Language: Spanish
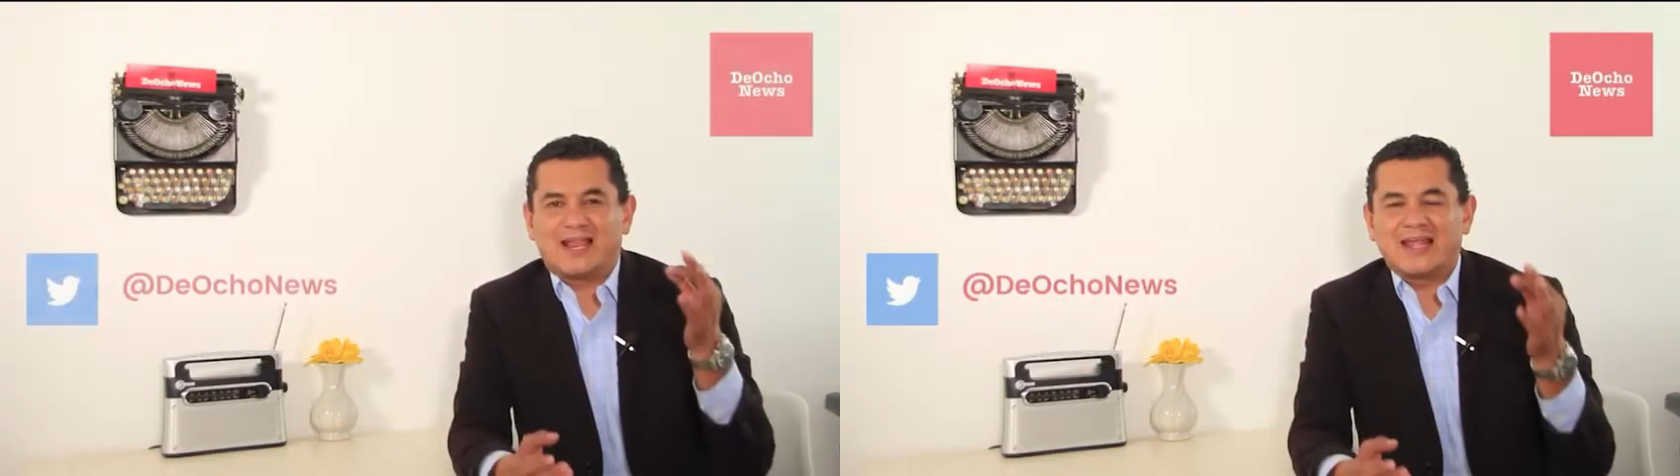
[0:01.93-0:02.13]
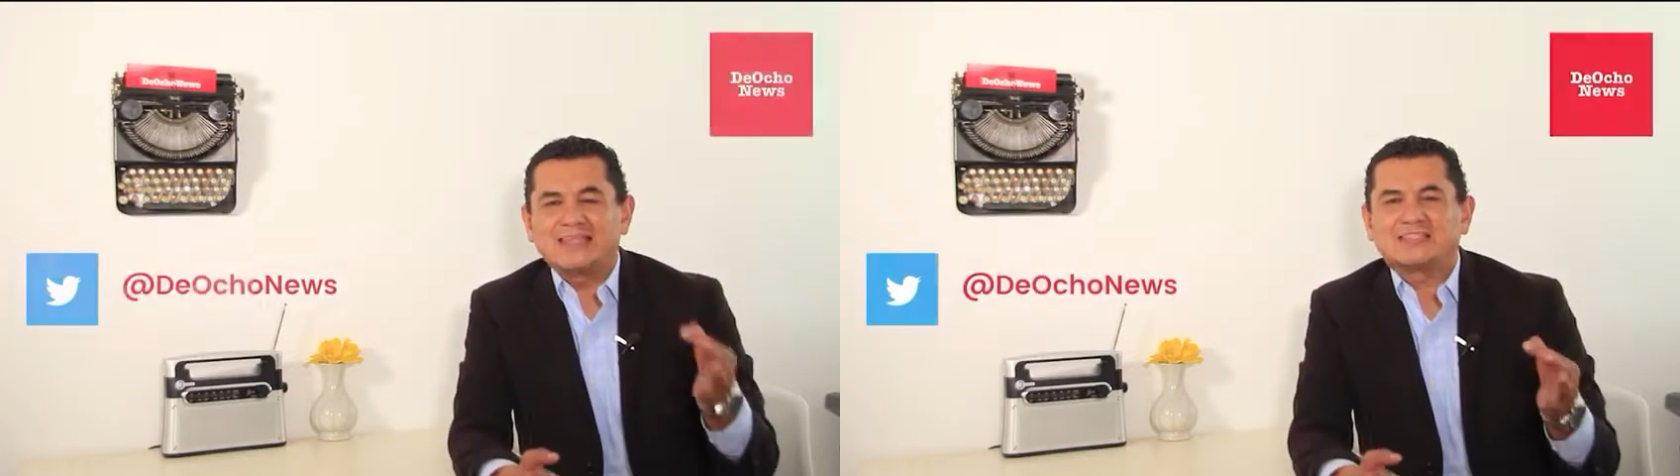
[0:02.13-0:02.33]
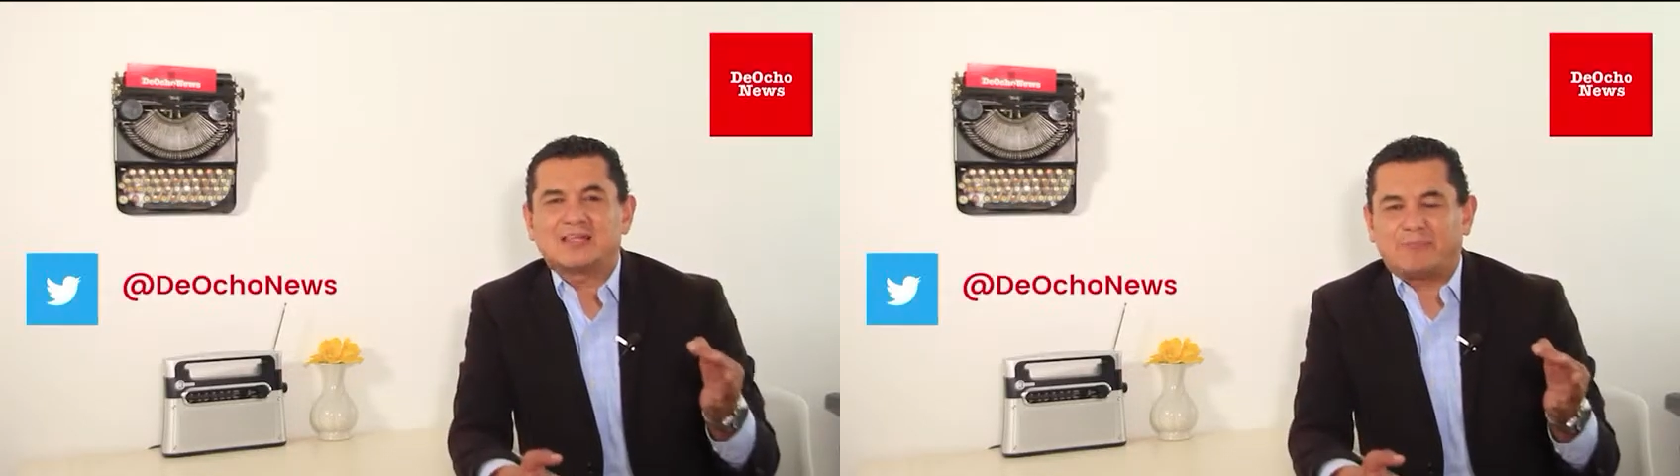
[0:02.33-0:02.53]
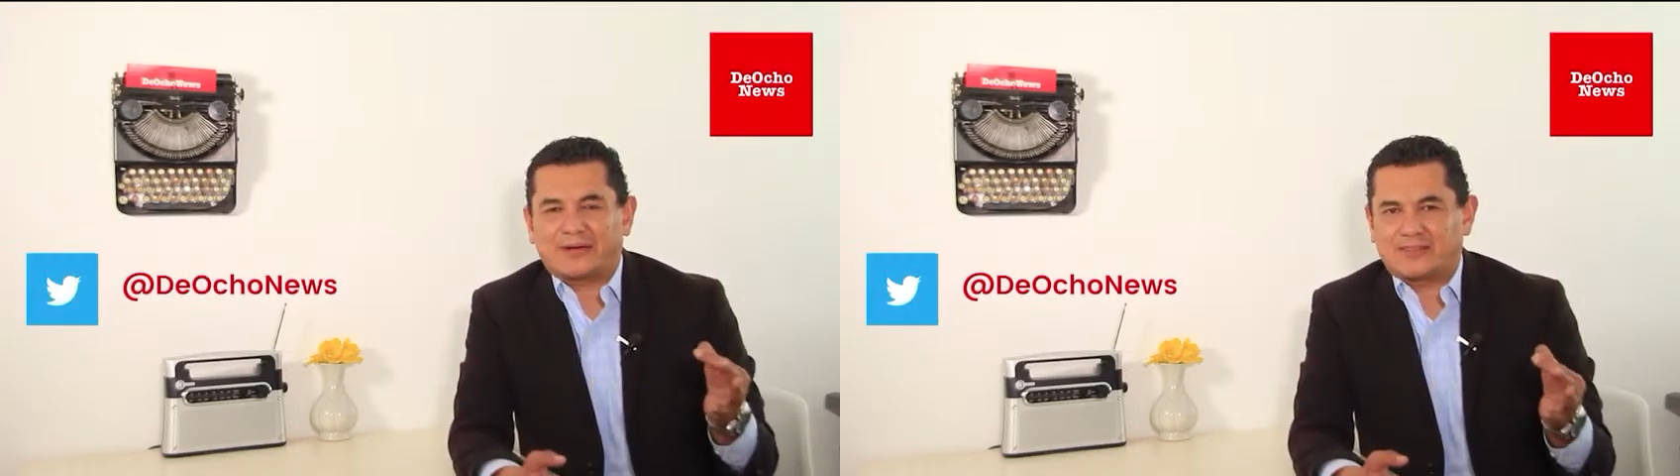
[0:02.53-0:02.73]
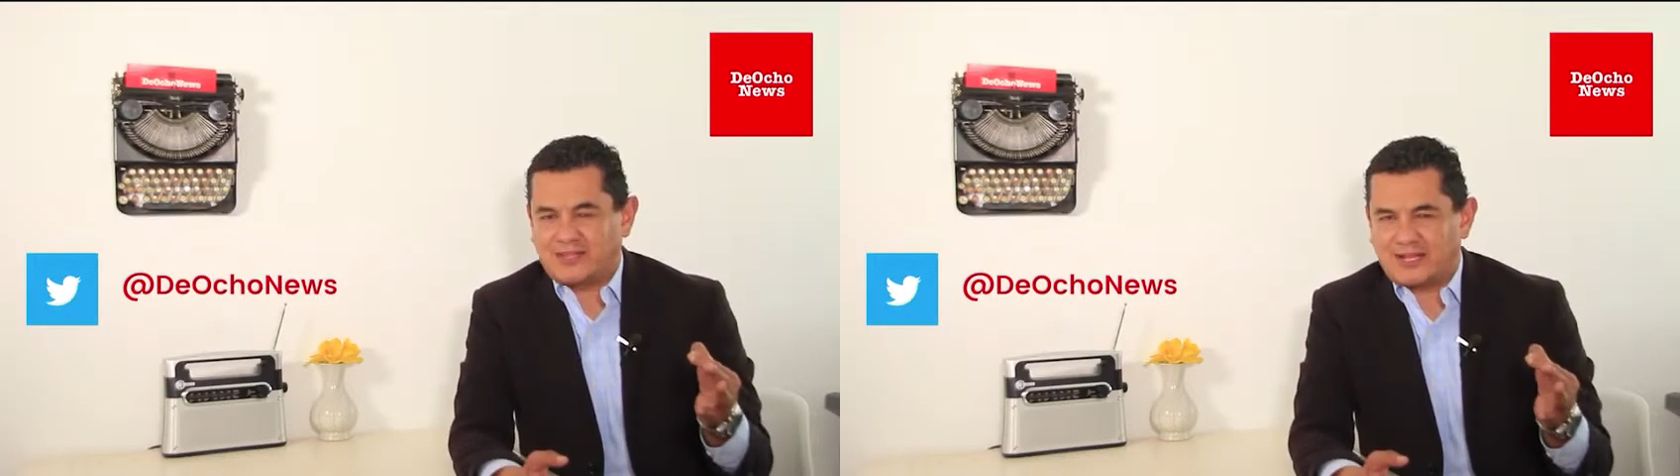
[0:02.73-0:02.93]
lista
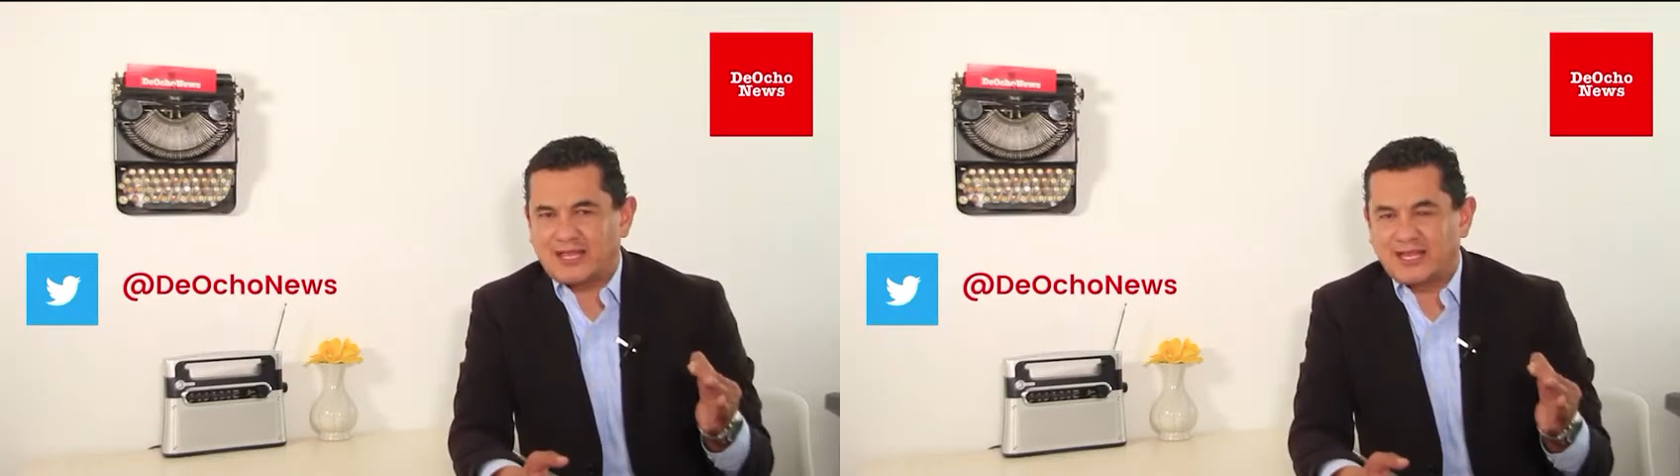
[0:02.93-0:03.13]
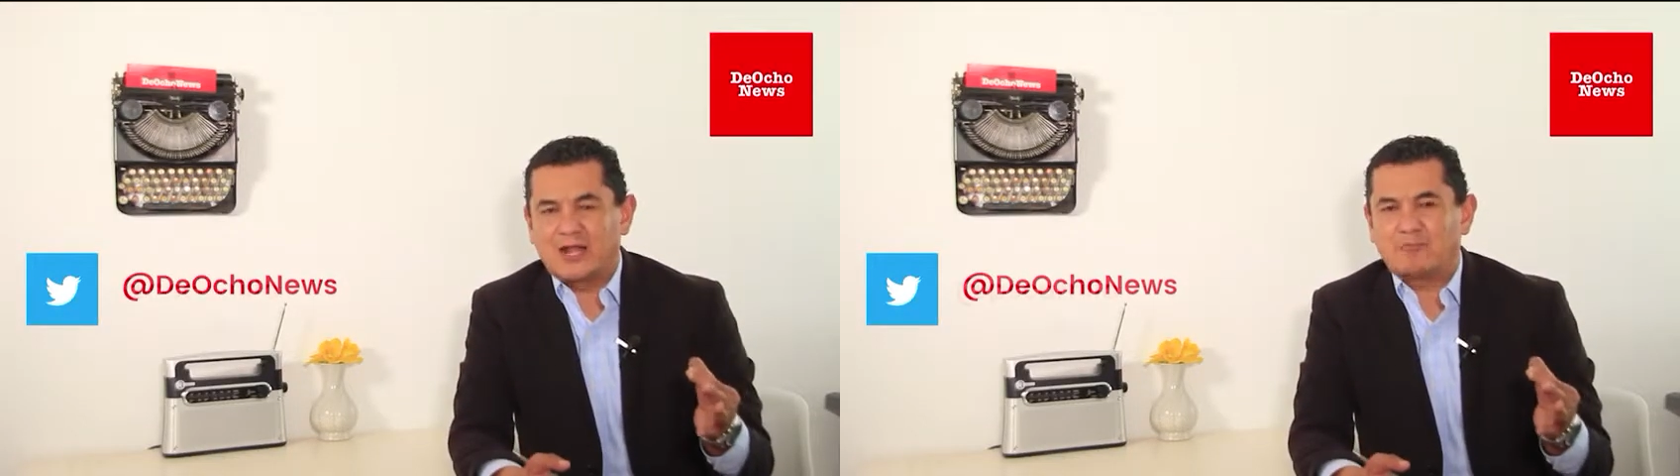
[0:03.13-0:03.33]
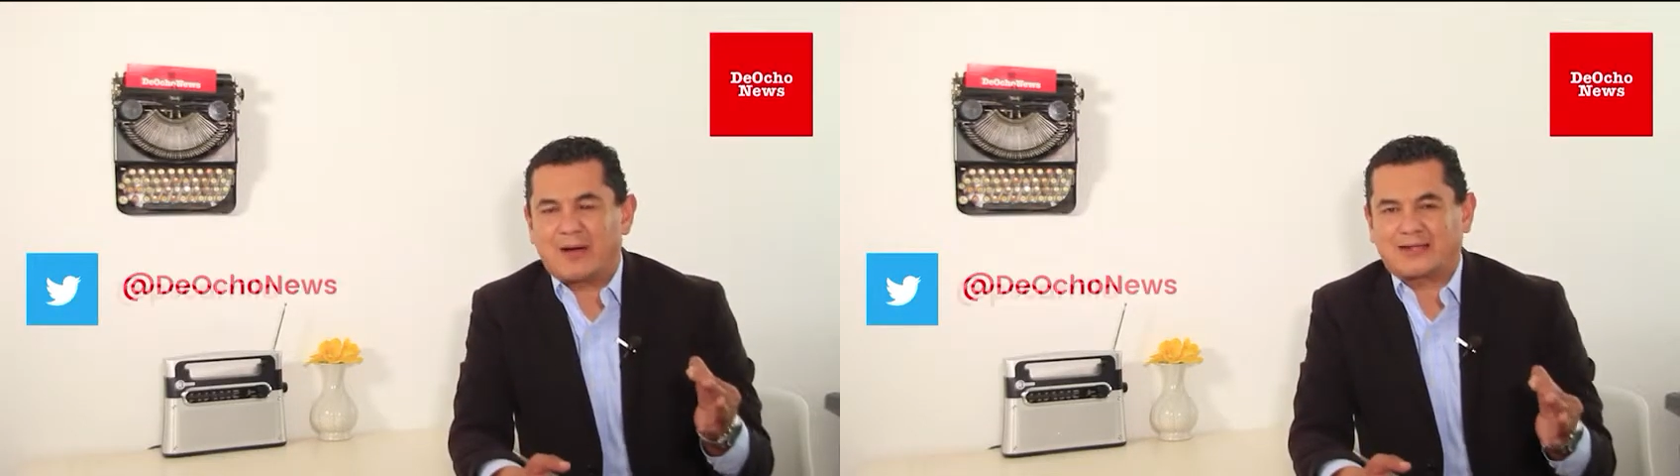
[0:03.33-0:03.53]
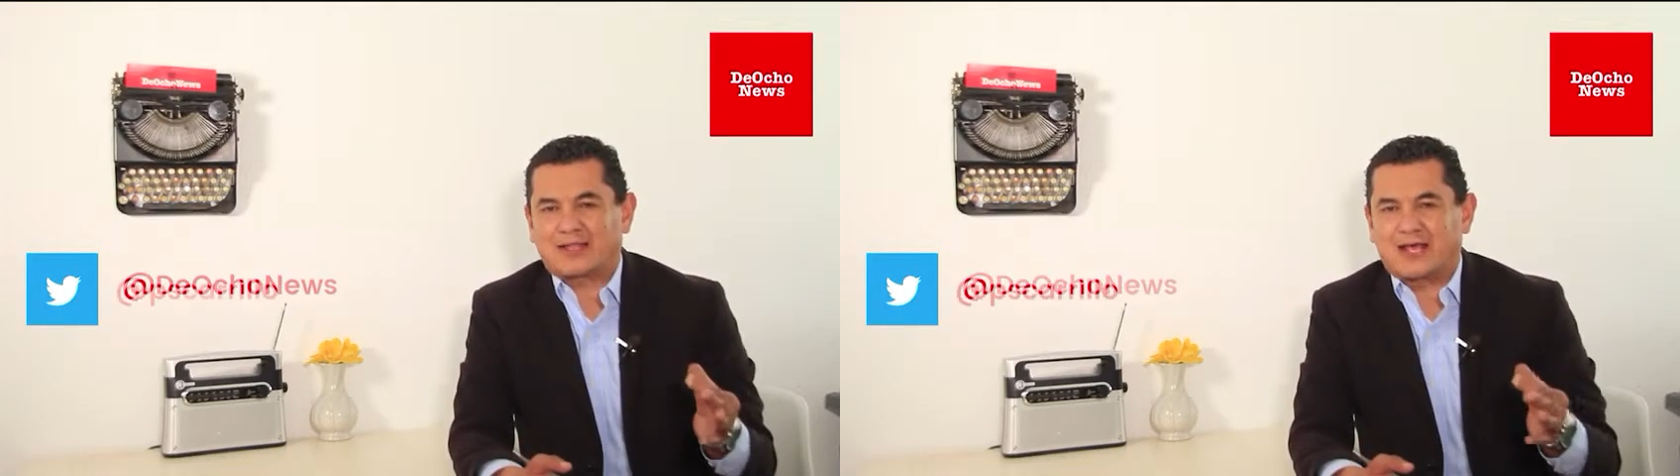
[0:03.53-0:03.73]
para dirigir al PAN,